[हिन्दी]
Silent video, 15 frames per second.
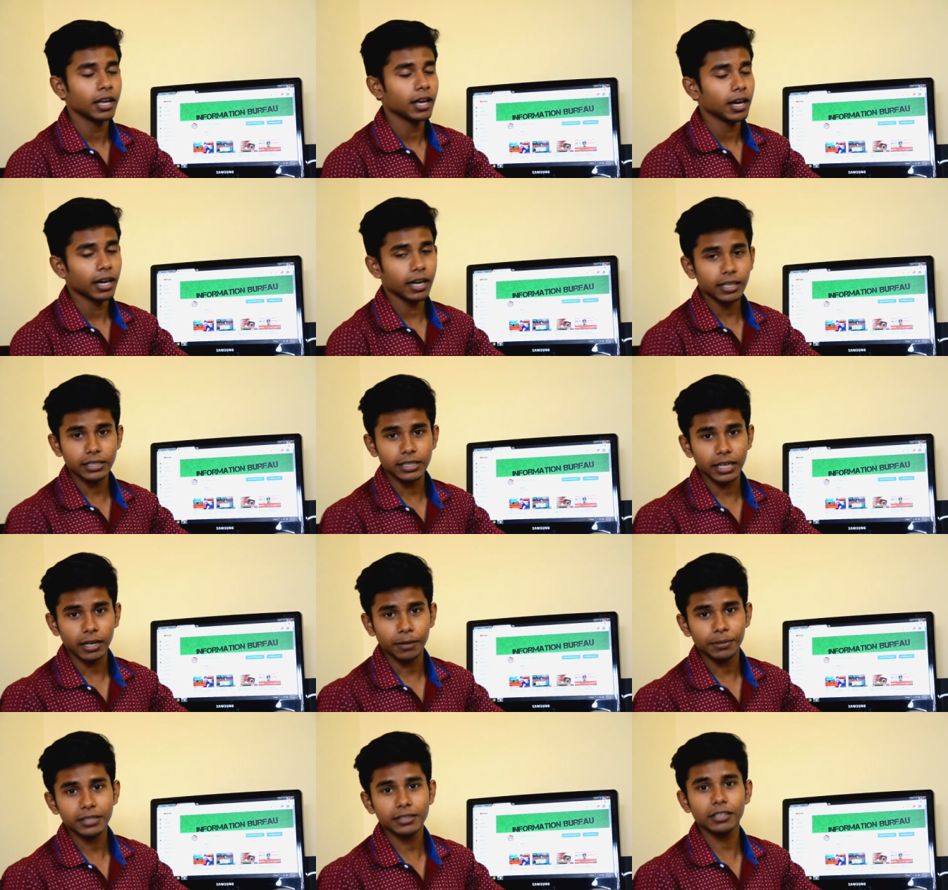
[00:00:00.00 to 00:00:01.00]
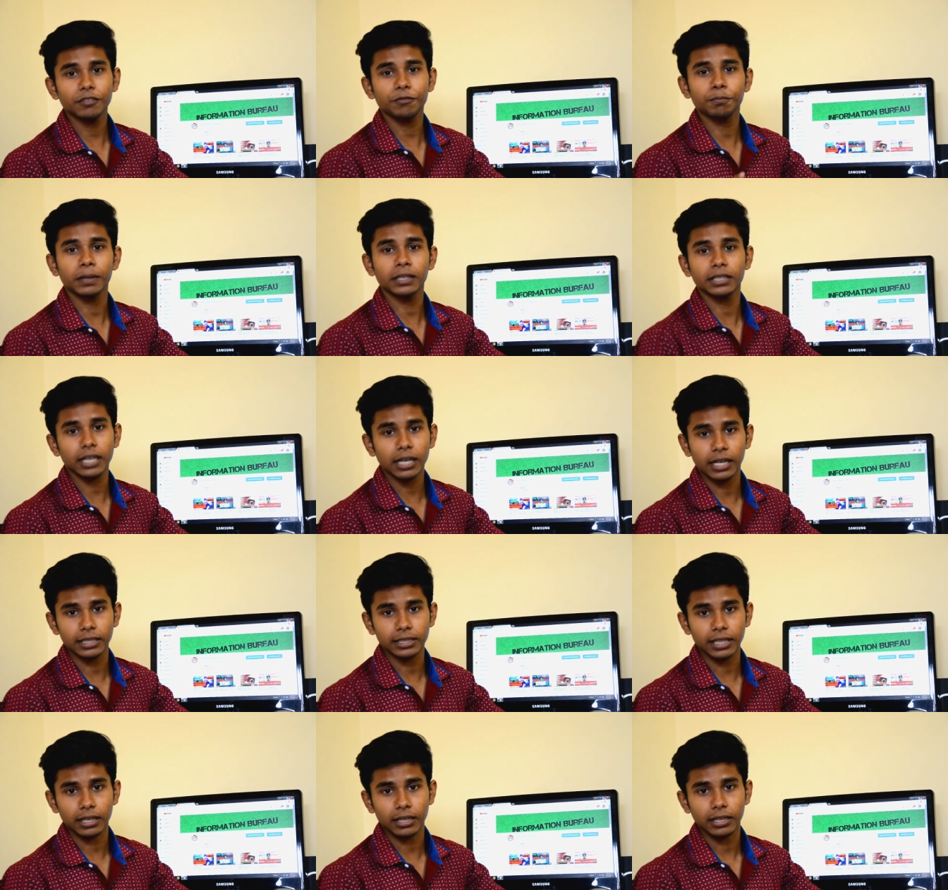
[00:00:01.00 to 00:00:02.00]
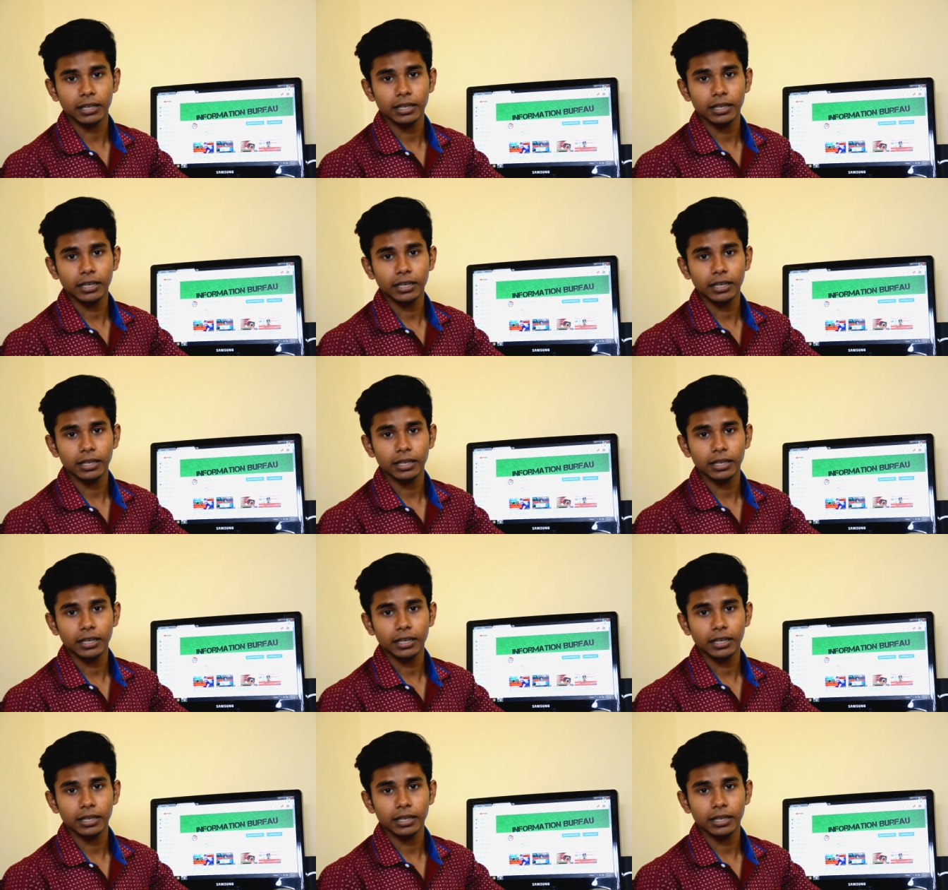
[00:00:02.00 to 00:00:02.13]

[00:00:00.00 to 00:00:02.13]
हर जगह में सिर्फ पंद्रह हज़ार